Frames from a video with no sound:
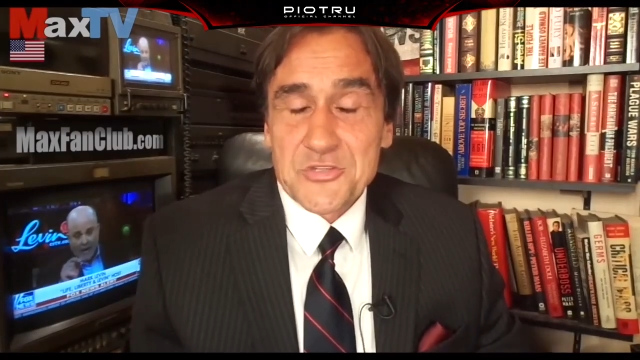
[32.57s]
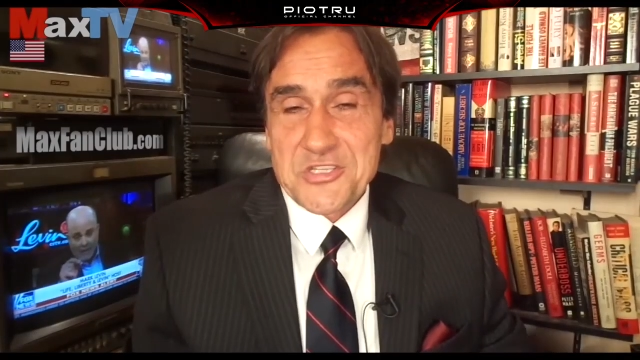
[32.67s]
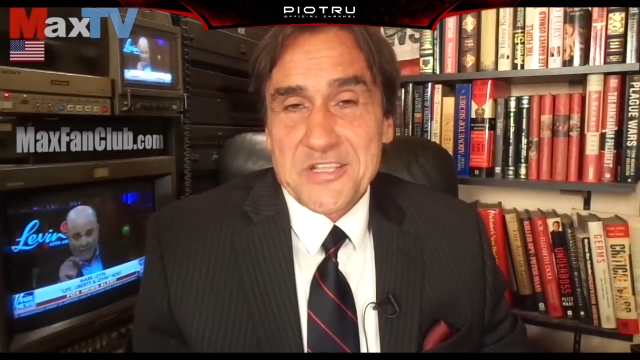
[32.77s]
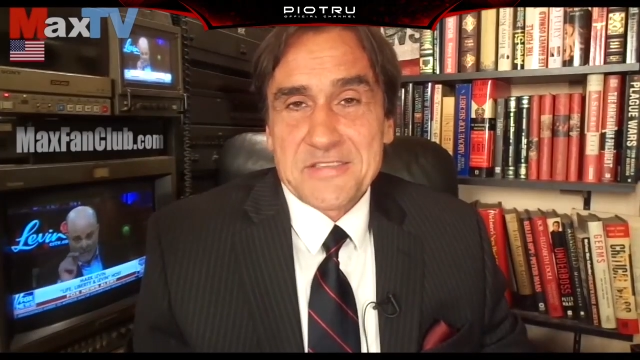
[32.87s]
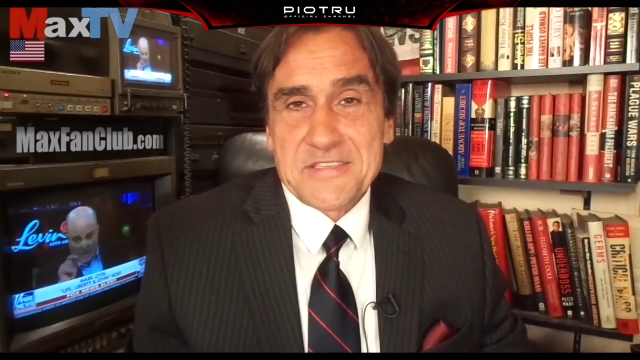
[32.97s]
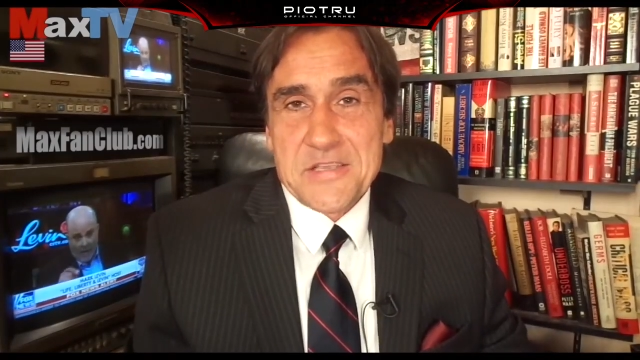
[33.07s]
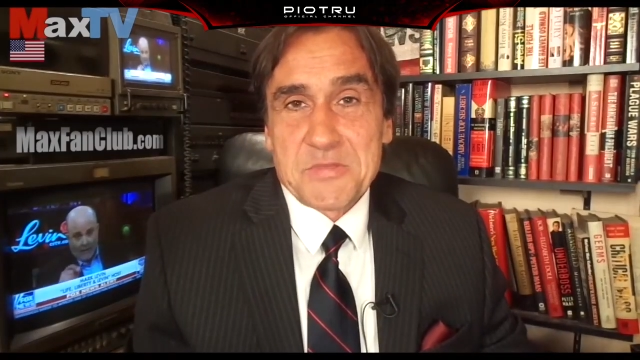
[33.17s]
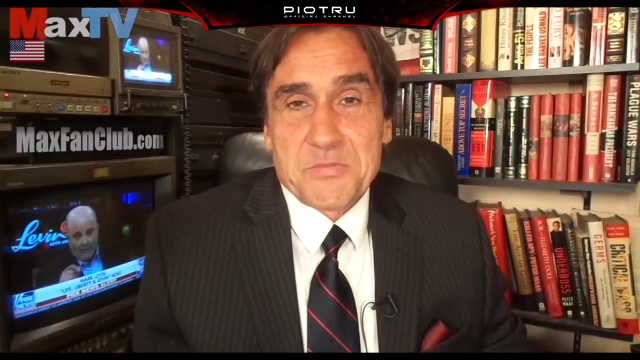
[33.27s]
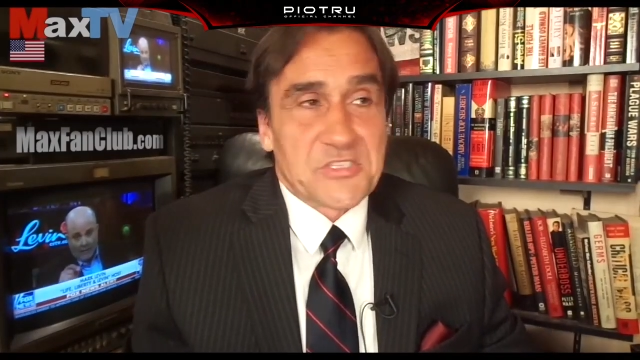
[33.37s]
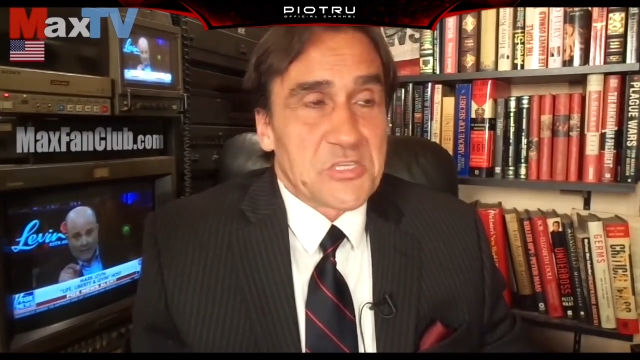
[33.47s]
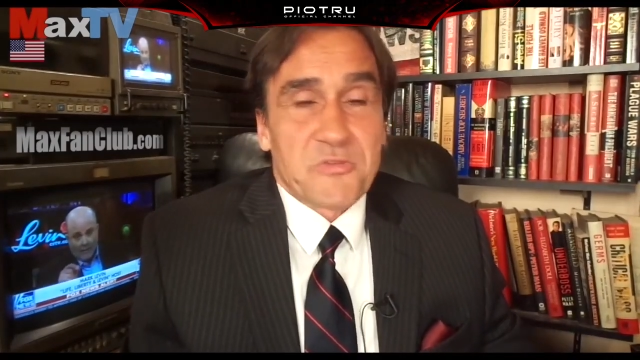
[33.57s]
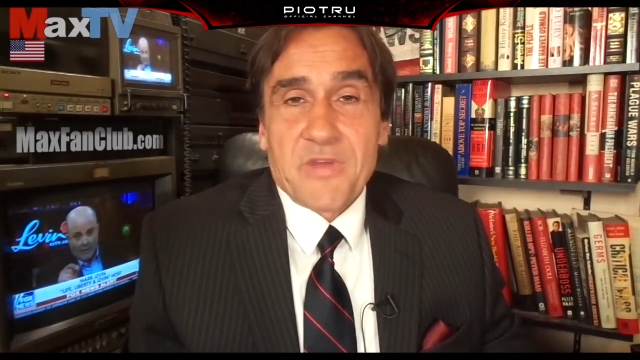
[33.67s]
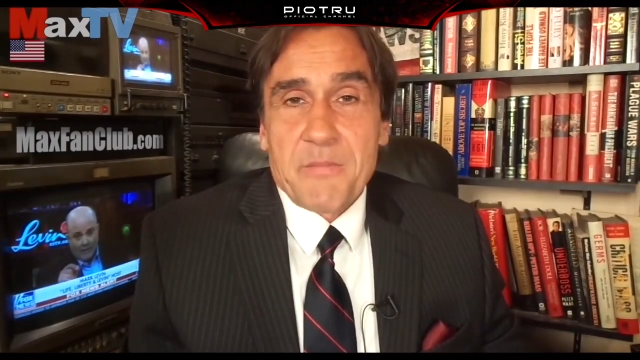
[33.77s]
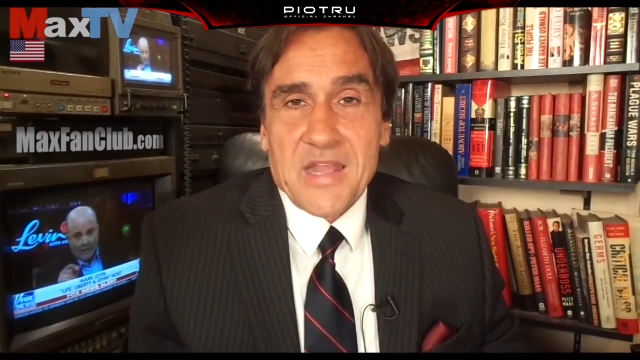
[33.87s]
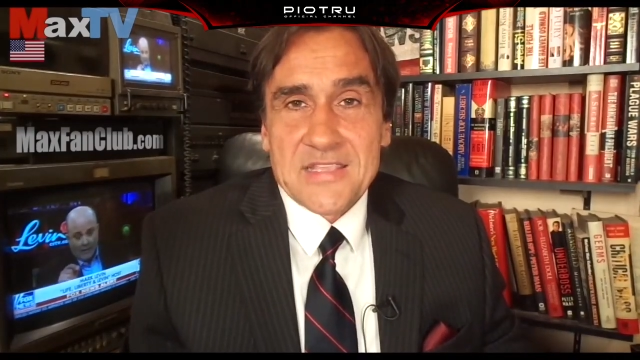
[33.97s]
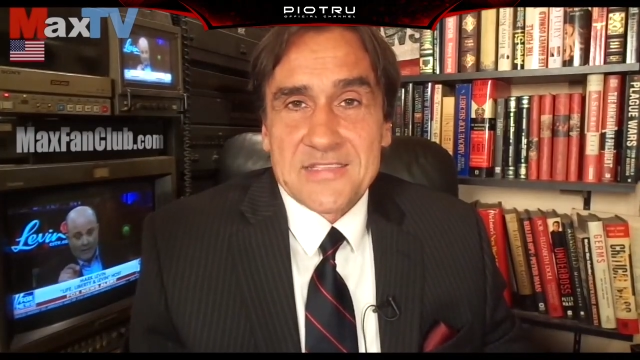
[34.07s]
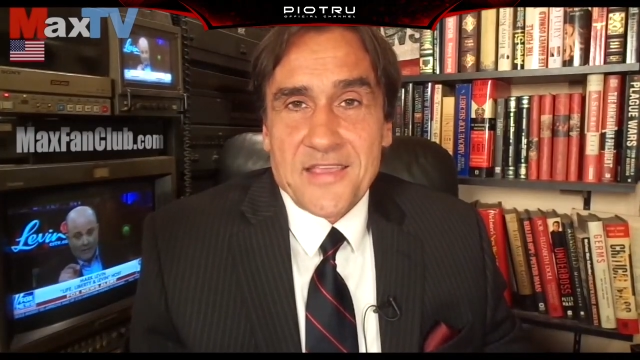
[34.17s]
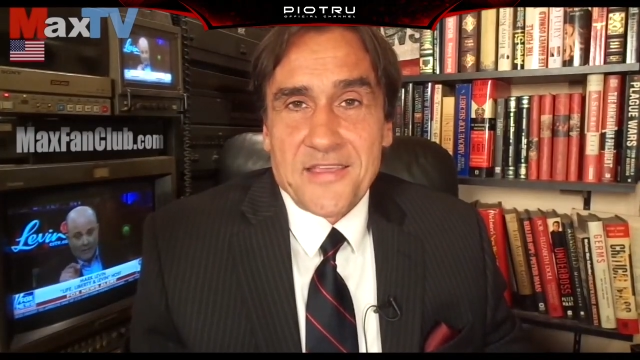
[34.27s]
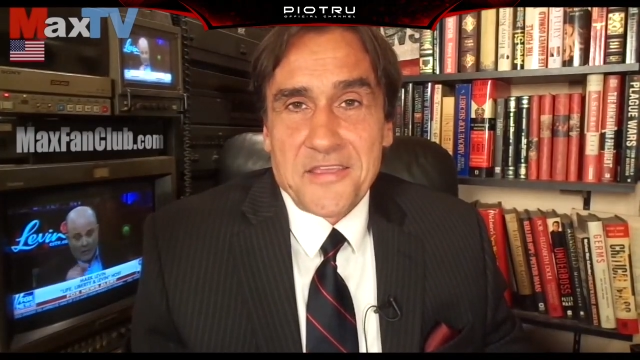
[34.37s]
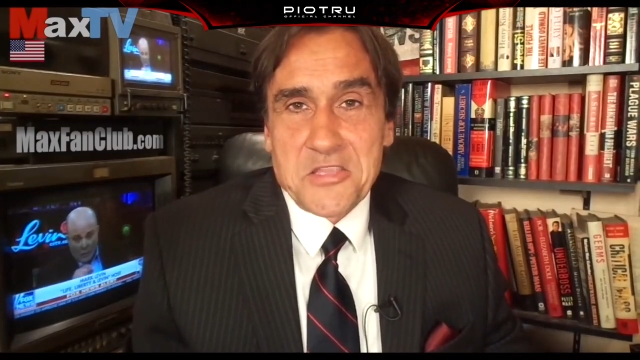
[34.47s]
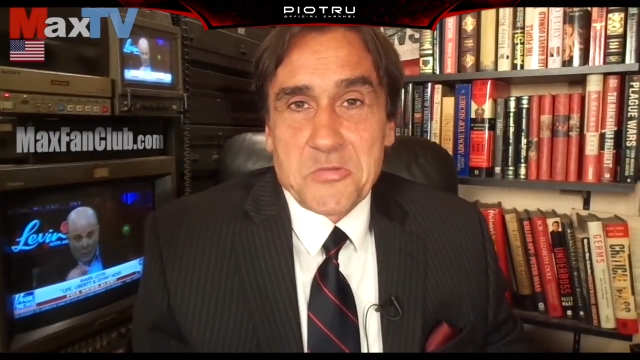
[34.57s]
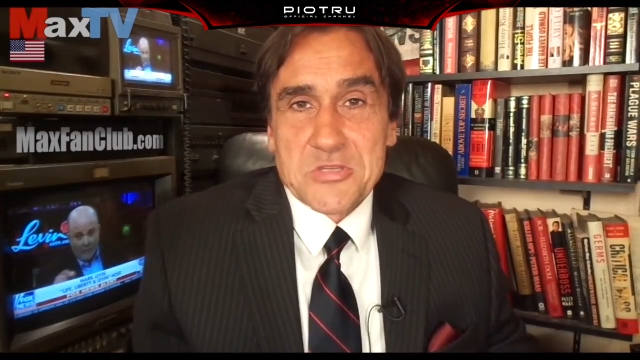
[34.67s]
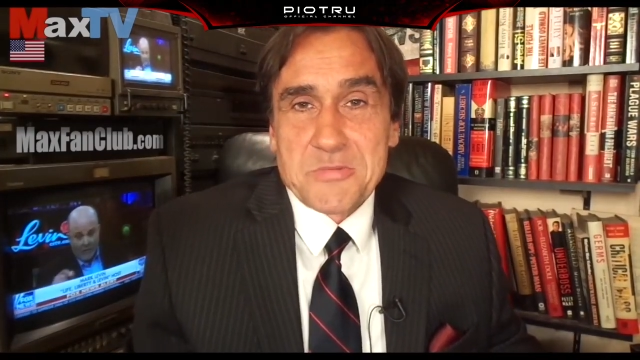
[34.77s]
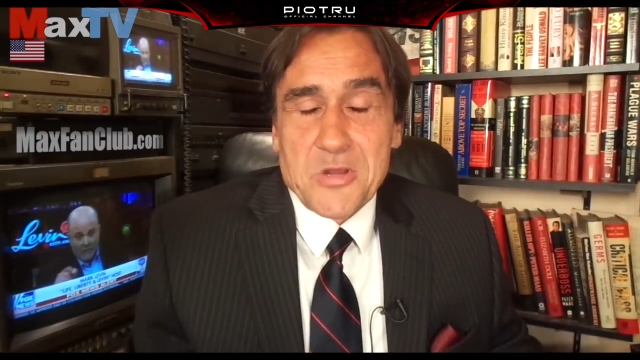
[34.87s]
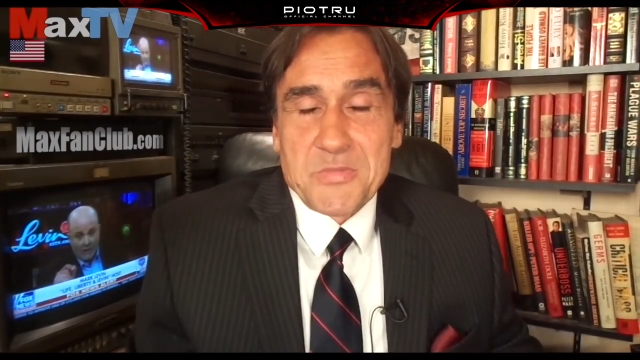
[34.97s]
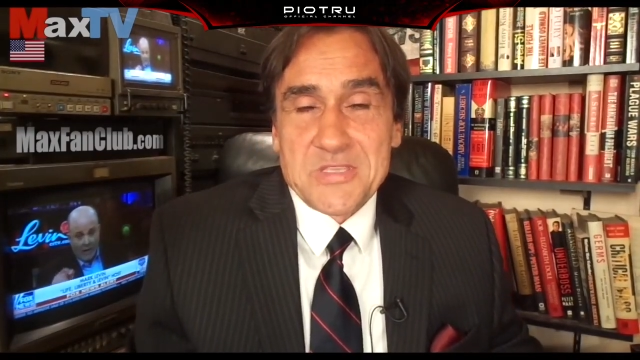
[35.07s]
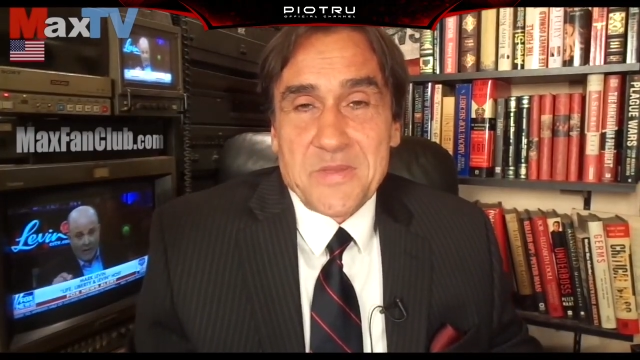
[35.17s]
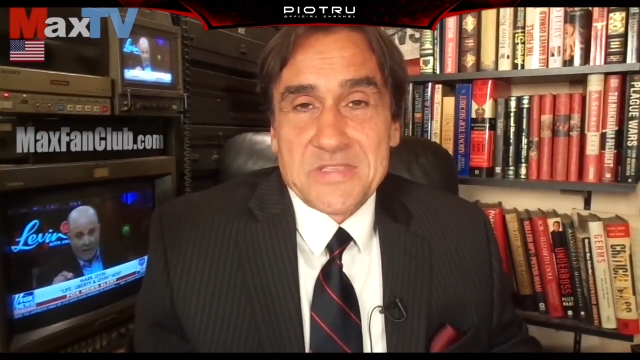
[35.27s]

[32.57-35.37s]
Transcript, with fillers: to, co wydarzyło się w katowickim